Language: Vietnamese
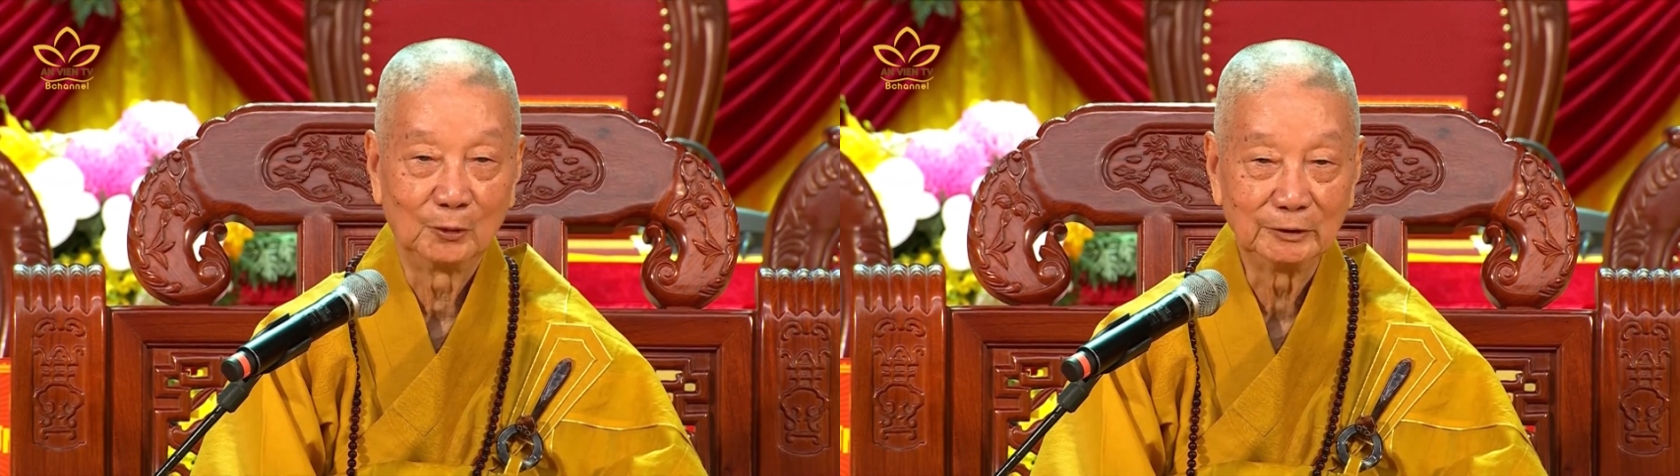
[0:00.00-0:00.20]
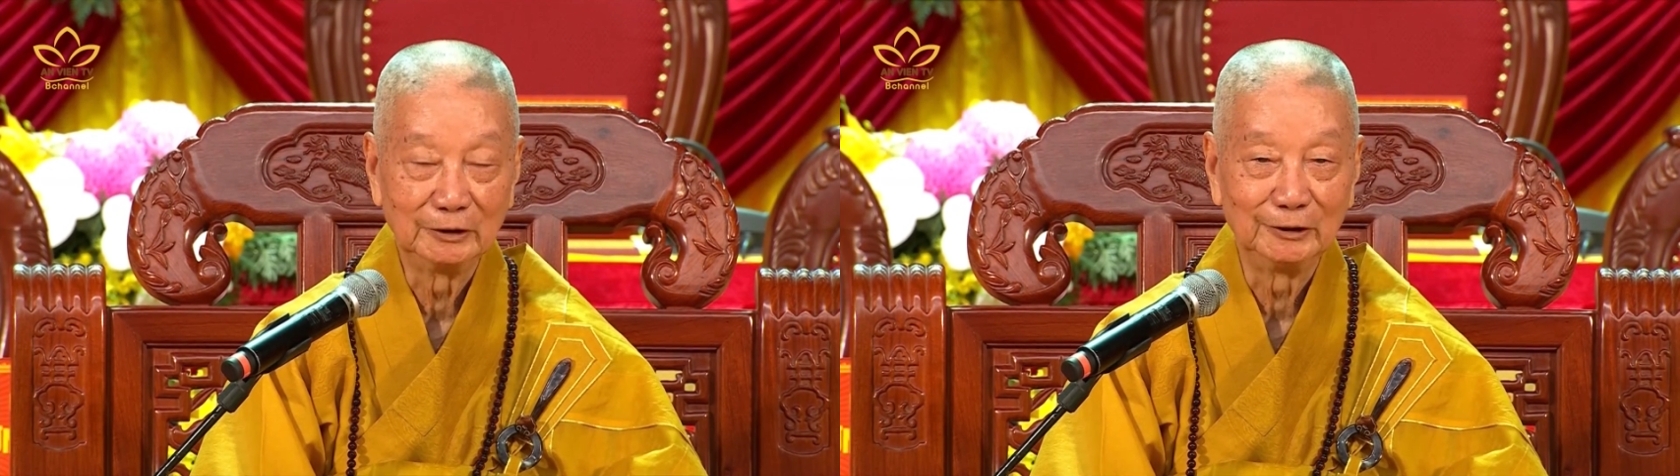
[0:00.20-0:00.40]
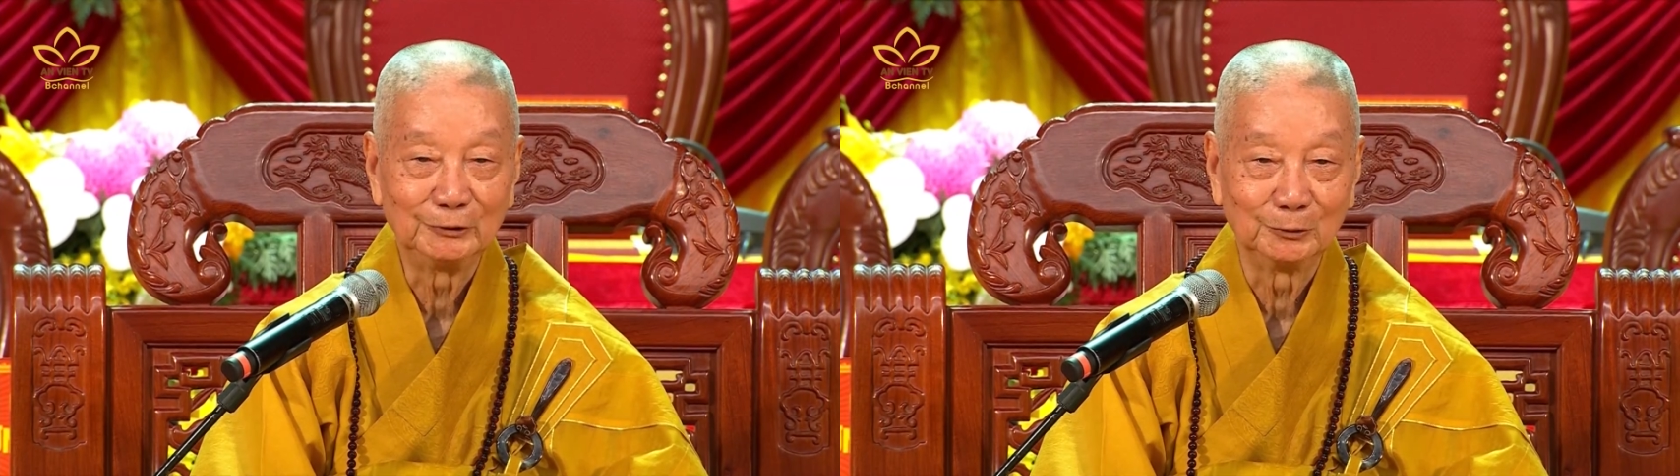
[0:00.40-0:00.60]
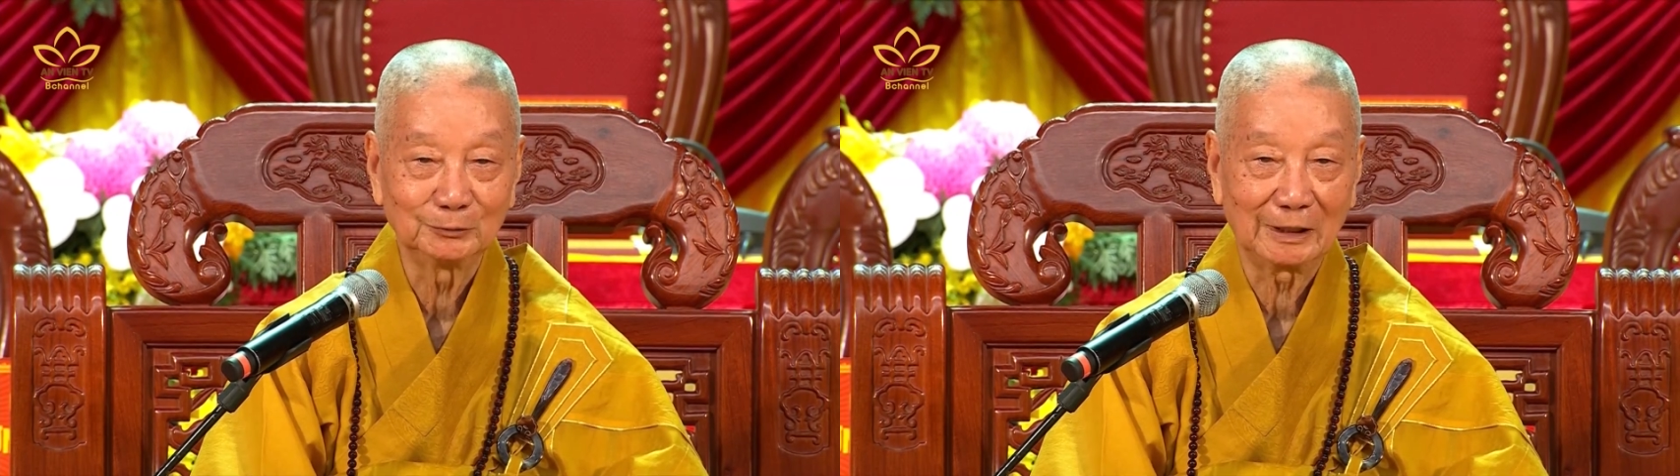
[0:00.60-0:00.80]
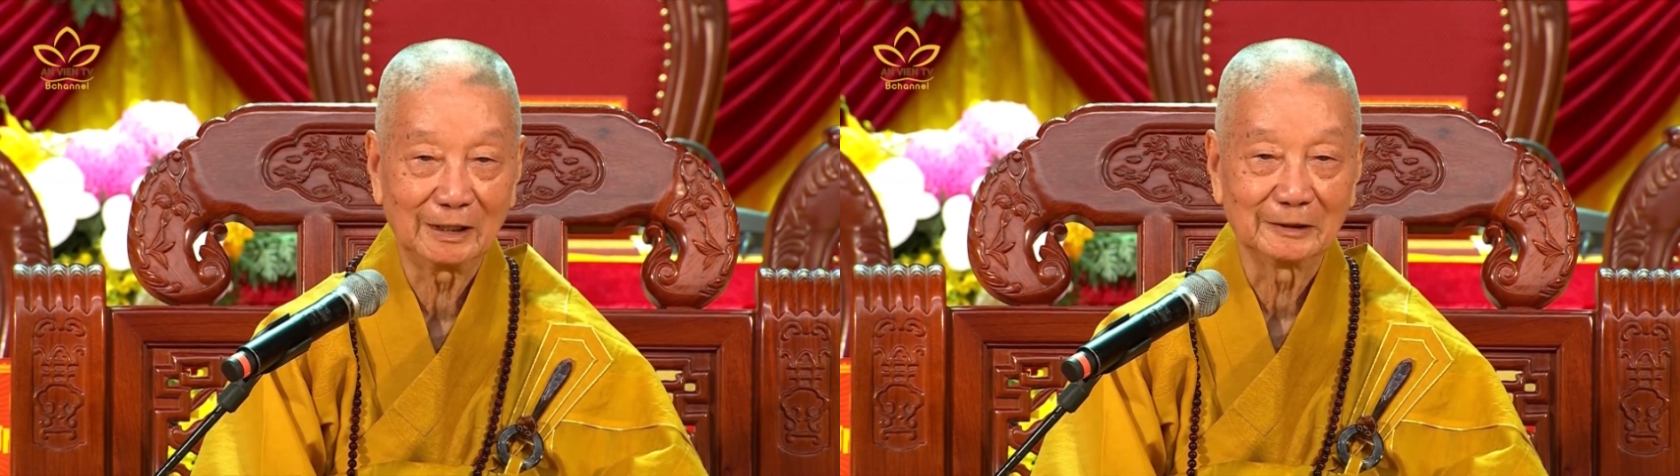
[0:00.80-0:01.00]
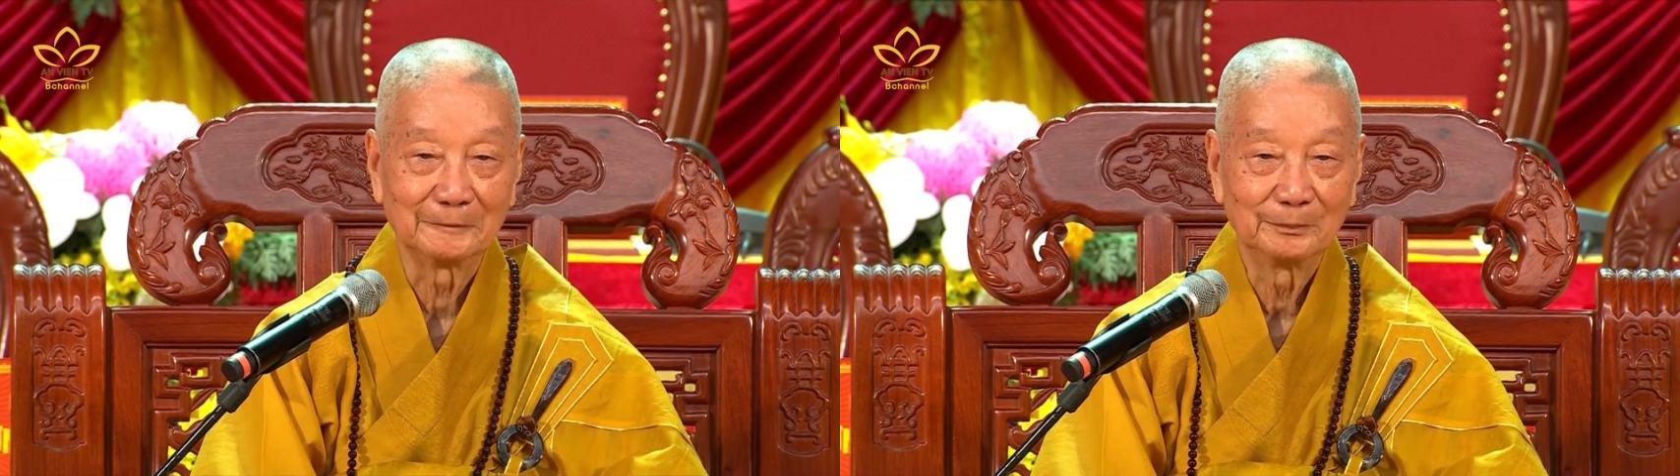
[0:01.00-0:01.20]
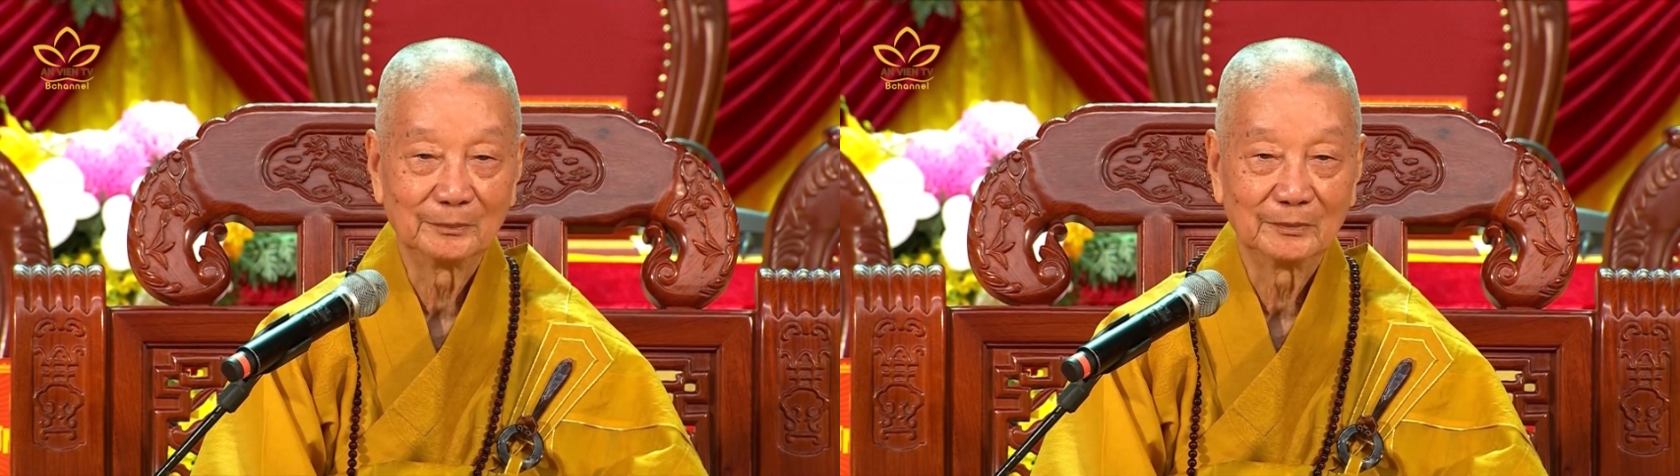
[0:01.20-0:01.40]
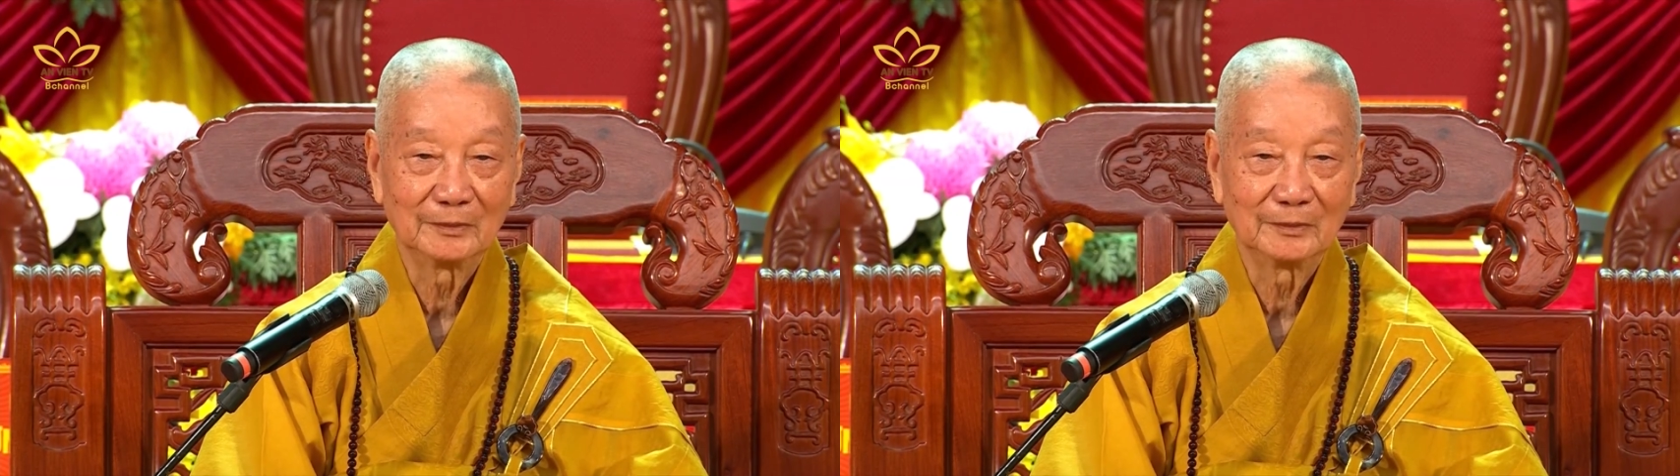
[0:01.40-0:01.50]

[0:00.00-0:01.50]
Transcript: mỗi người chúng ta